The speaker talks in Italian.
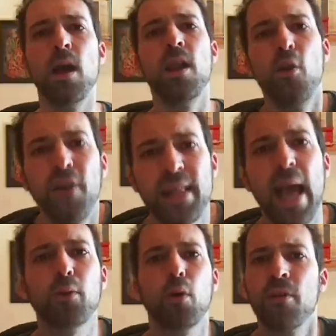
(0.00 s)
Non è
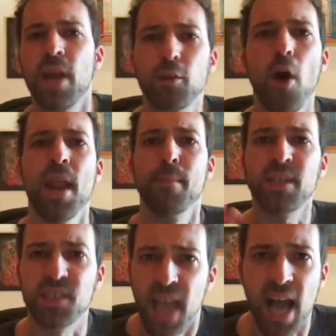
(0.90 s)
detto che una donna
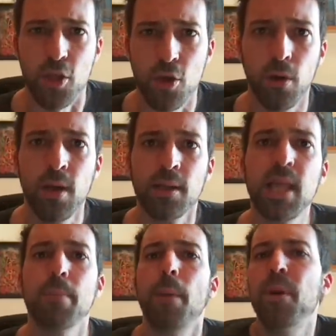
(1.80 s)
maschiaccio
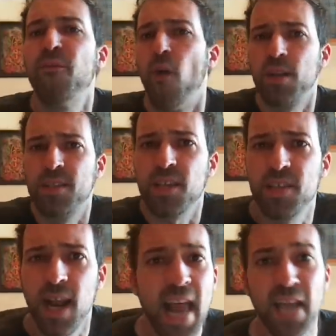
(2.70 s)
debba per forza
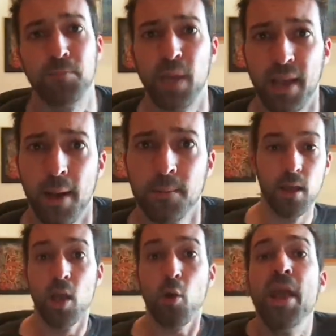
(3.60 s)
essere lesbica.
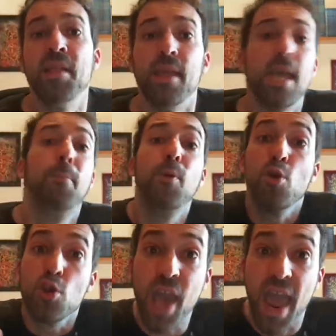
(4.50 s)
Quindi i più
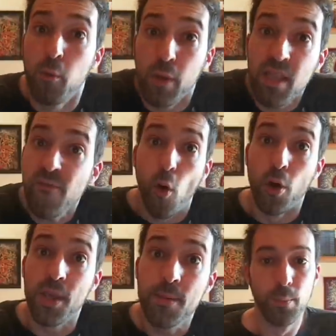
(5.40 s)
ingenui di
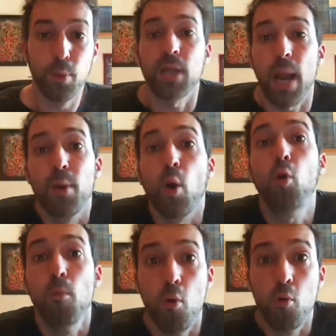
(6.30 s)
voi potrebbero
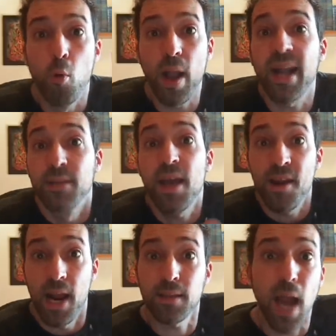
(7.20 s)
comunque cadere
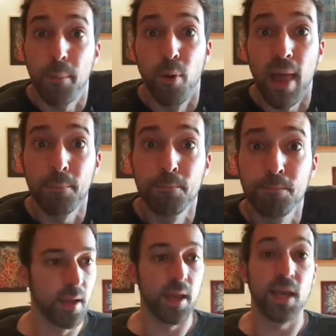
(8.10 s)
nella trappola
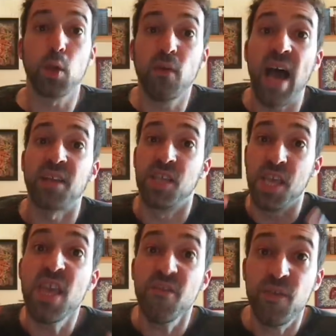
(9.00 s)
e trovarsi
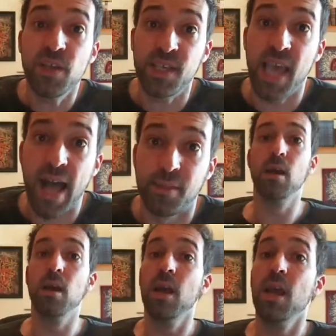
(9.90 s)

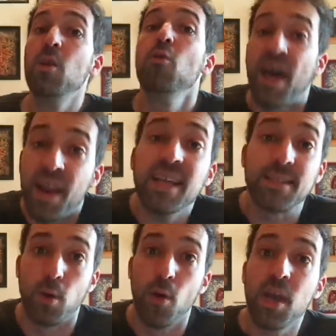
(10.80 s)
invischiati in una
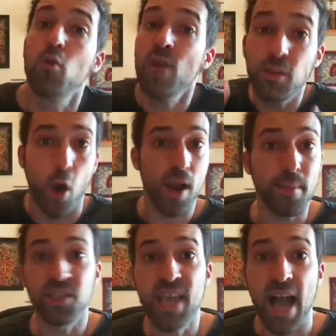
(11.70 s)
relazione con una donna
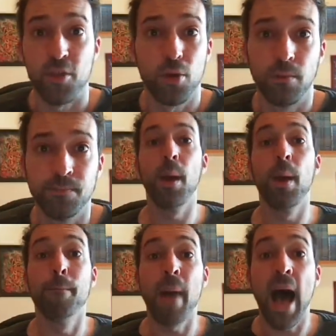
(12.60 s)
maschiaccio.
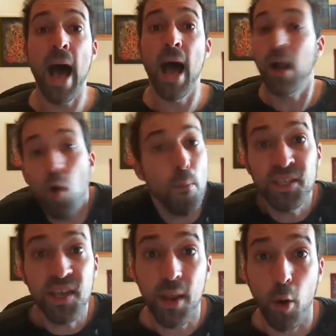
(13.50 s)
Ma come
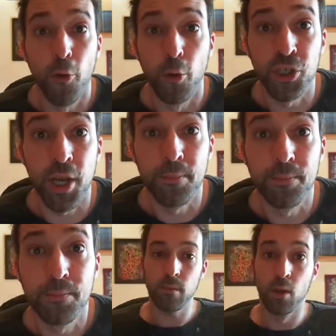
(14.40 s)
si riconosce?
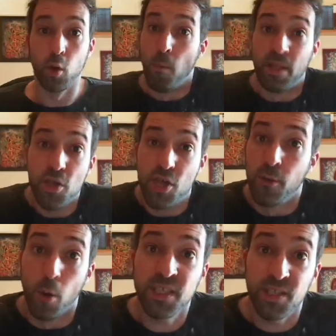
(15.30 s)
Come dice il
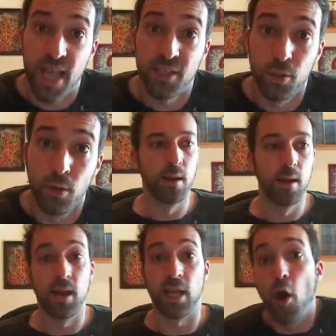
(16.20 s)
nome stesso,
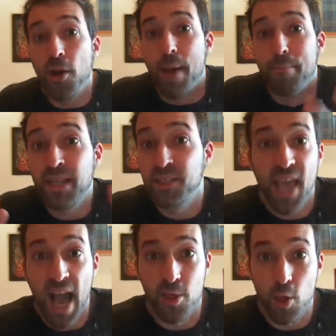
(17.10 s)
la donna
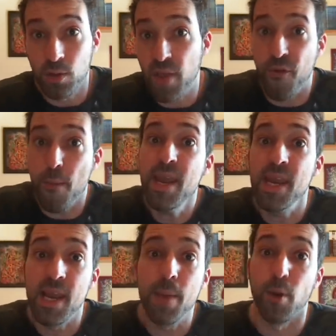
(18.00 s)
maschiaccio di
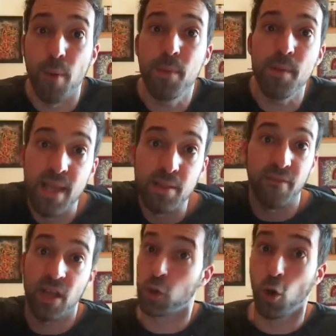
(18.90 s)
femminile probabilmente
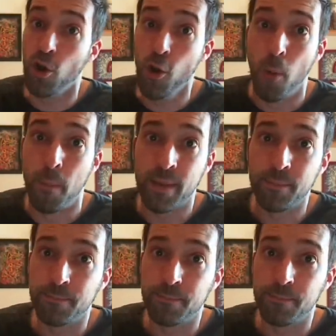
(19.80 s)
avrà solo il nome.